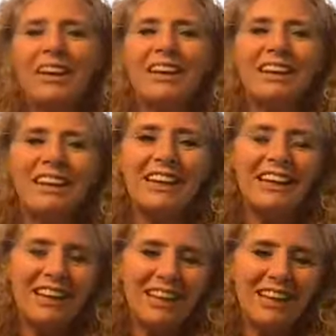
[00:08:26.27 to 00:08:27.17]
il,
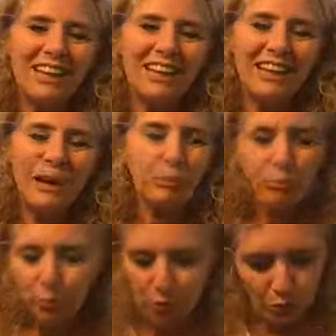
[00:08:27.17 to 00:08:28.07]
eh,
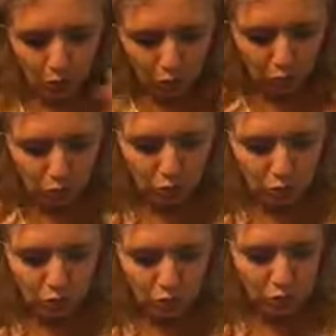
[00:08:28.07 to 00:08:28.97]
appunto, tutto il
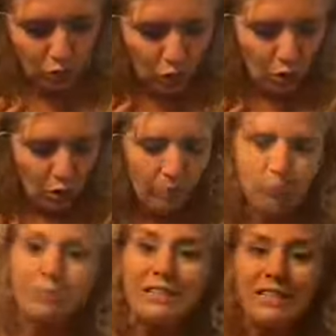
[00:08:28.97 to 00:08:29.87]
nostro
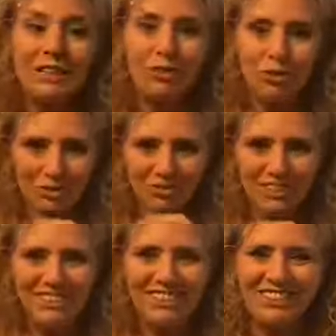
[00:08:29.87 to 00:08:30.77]
corpo fisico,
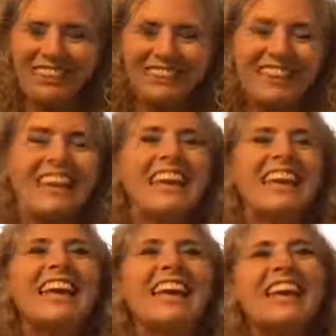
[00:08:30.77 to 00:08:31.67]
fisico.
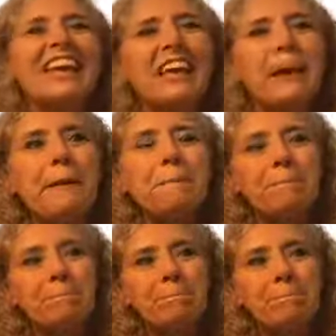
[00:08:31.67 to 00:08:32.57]
E,
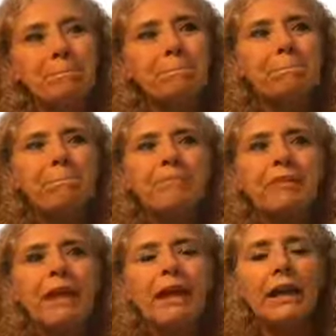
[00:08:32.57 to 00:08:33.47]

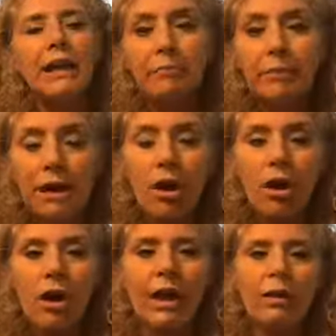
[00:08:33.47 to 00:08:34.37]
ehm,
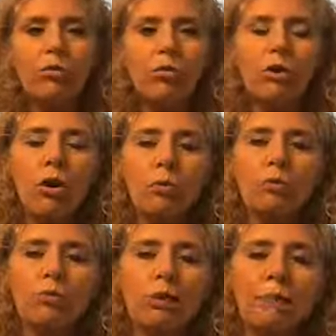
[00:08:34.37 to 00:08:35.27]
però è un
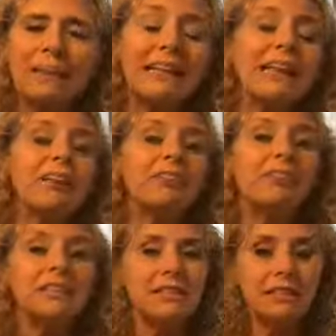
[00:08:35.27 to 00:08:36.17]
corpo, una materia
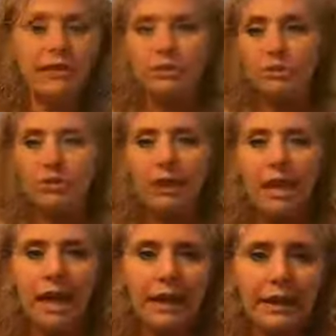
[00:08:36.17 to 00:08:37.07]
fisica in
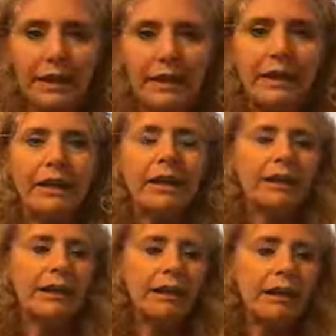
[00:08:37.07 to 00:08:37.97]
generale
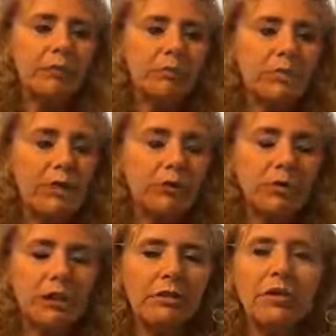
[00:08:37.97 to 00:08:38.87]
eh, che
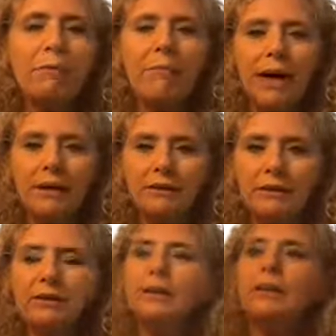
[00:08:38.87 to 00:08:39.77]
possiamo dire fa
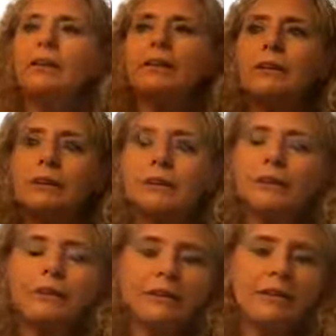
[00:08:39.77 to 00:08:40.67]
parte
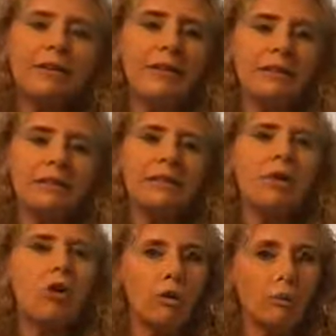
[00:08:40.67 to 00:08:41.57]
di eh,
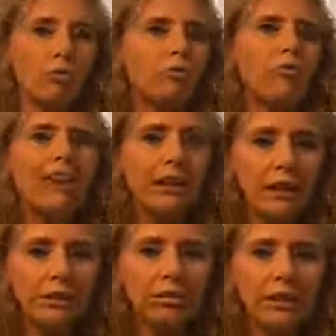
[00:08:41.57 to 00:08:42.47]
diversi corpi o
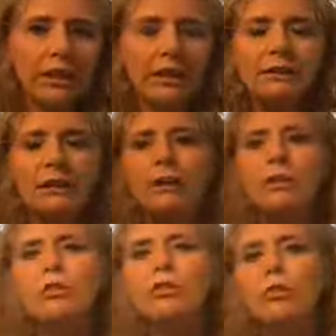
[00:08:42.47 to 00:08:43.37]
veicoli
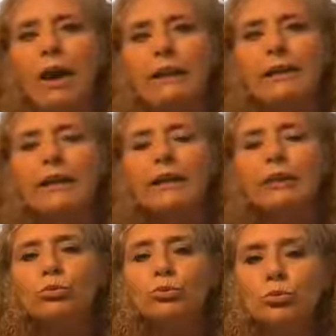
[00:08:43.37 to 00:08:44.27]
attraverso i quali la
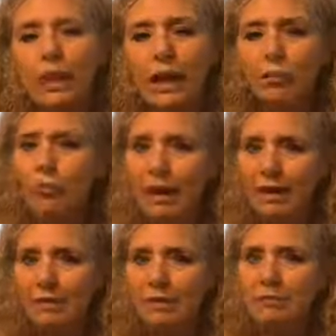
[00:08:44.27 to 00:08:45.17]
natura
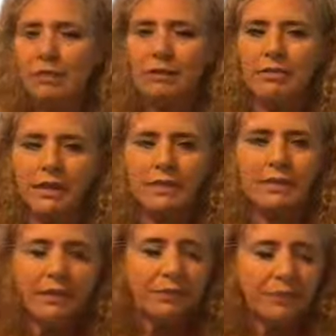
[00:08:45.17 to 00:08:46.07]
umana si
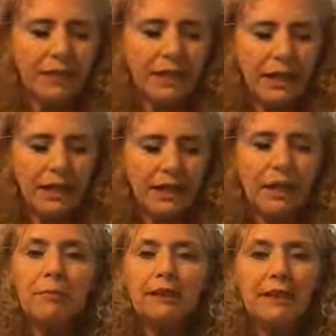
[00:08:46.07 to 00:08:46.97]
manifesta
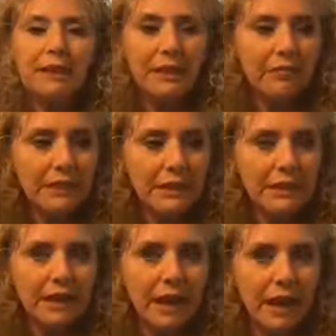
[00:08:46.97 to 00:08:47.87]
la materia
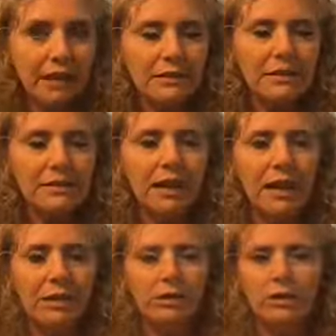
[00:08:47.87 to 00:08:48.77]
fisica
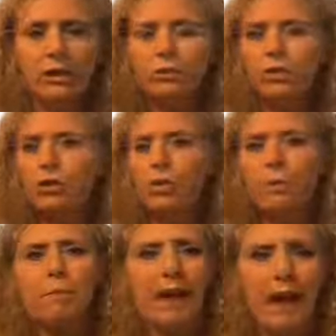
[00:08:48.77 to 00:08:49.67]
senza io adesso
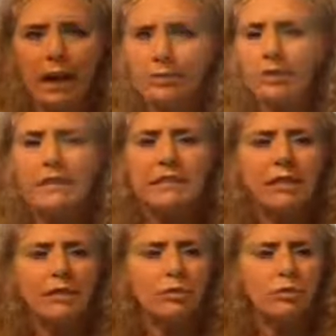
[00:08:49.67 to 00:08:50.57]
andrò piano,
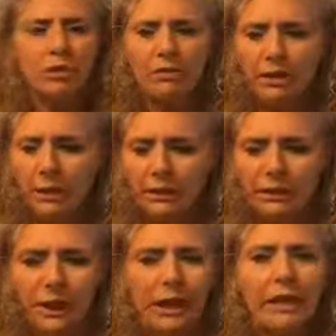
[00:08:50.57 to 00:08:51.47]
senza nessuna
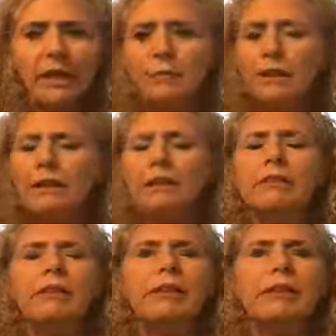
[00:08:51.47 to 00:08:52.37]
fretta.
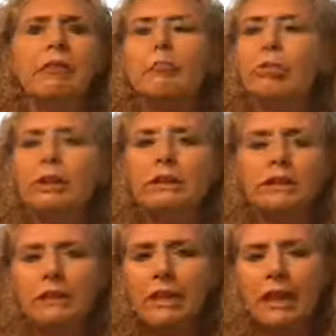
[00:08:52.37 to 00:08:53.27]
Prendetevi il tempo che
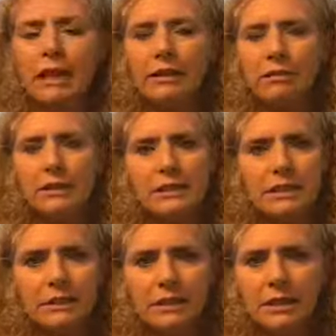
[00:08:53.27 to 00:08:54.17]
desiderate per
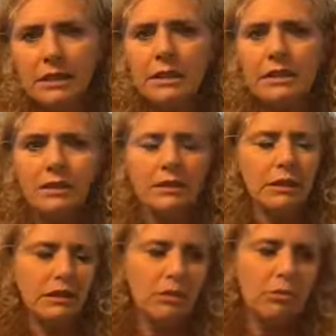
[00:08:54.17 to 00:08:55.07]
sentire,
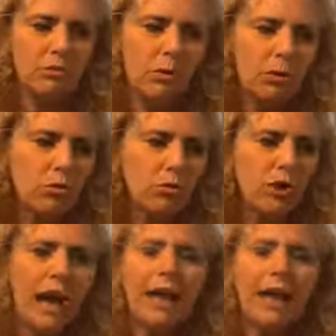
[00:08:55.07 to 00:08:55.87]
sentire di nuovo ancora,